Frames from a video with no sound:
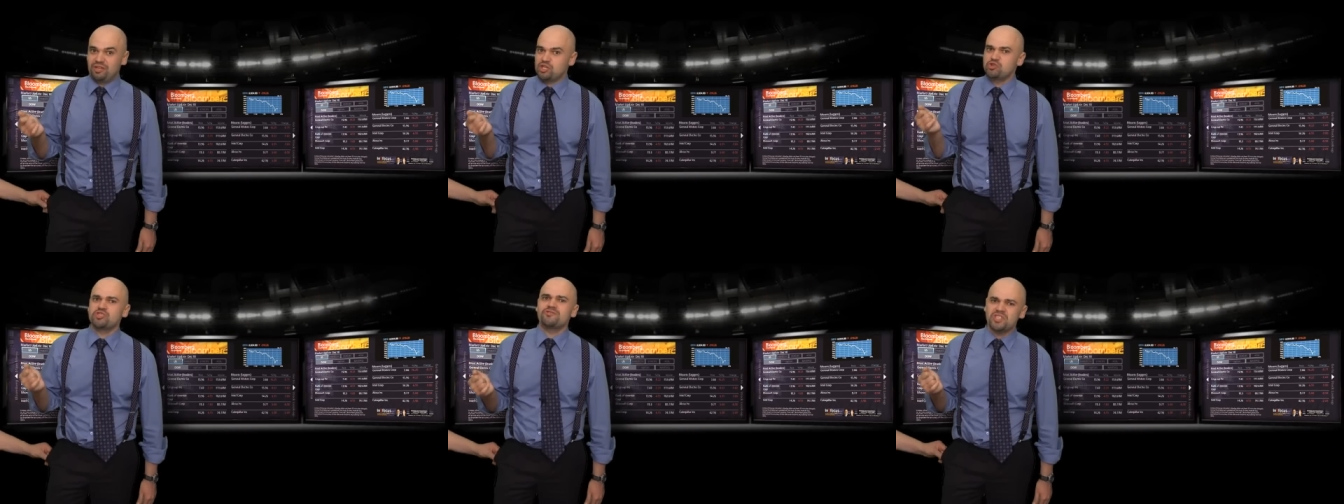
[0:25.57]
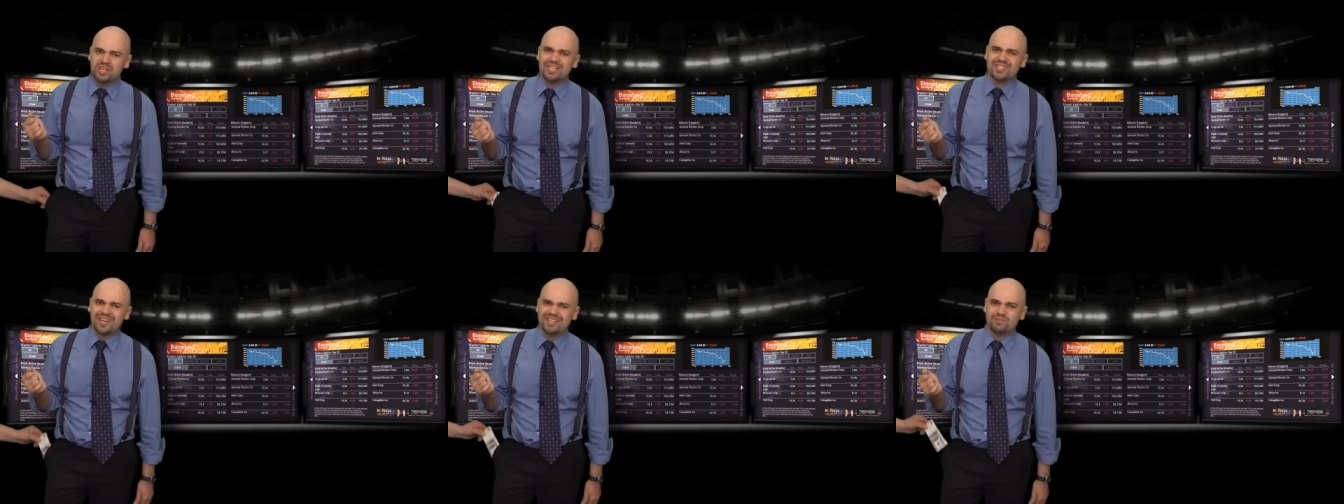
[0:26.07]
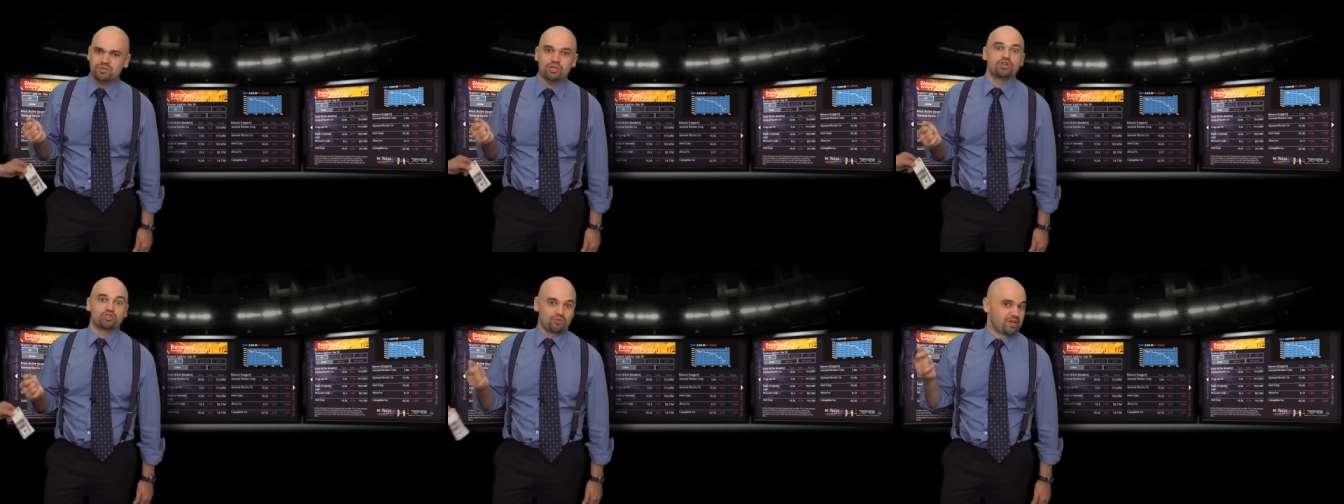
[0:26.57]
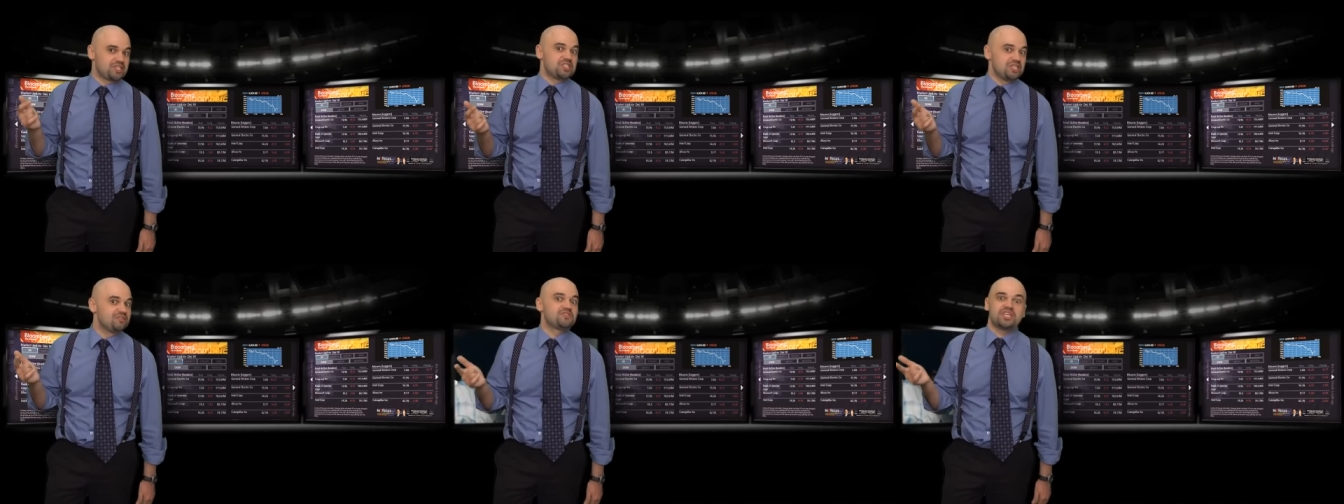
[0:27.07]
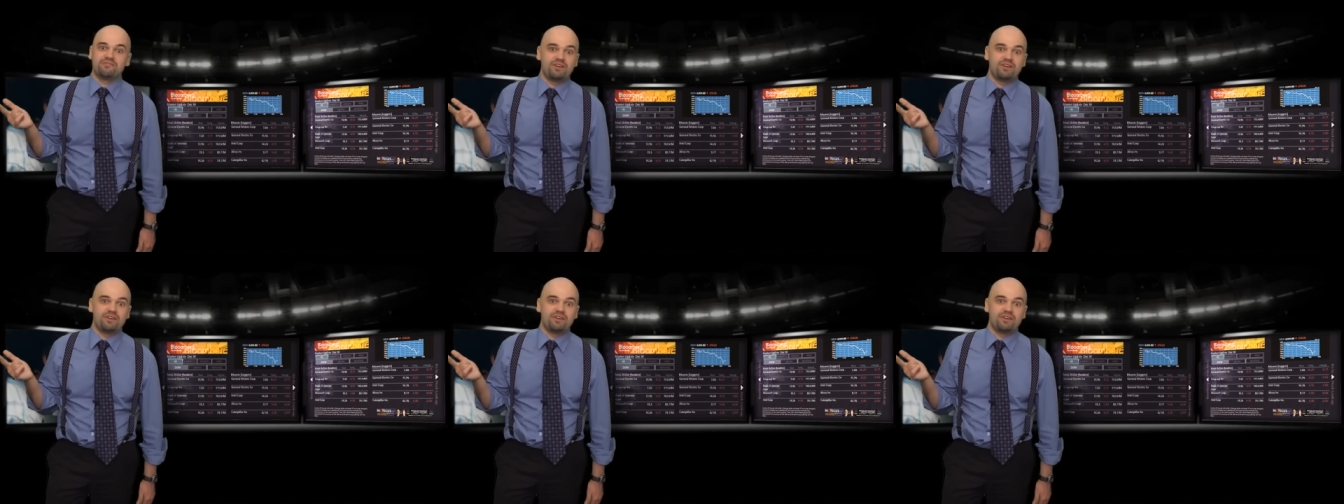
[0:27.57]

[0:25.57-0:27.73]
вы начнете все рассказывать, что в России все